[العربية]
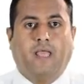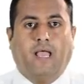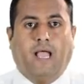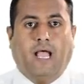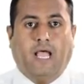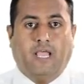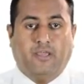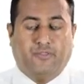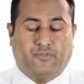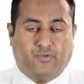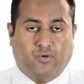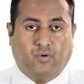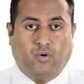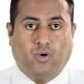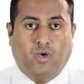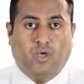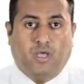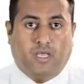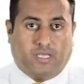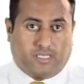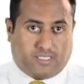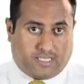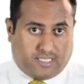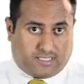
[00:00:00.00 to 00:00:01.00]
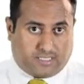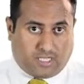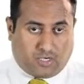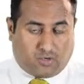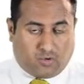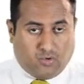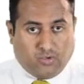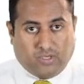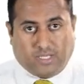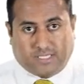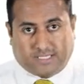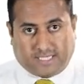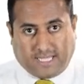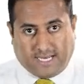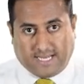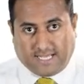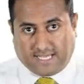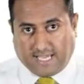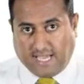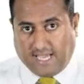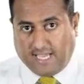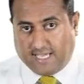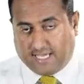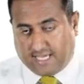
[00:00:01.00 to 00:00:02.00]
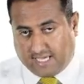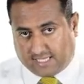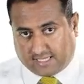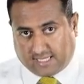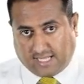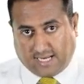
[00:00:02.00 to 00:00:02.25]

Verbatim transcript: حيث قد تكون الطريقة هي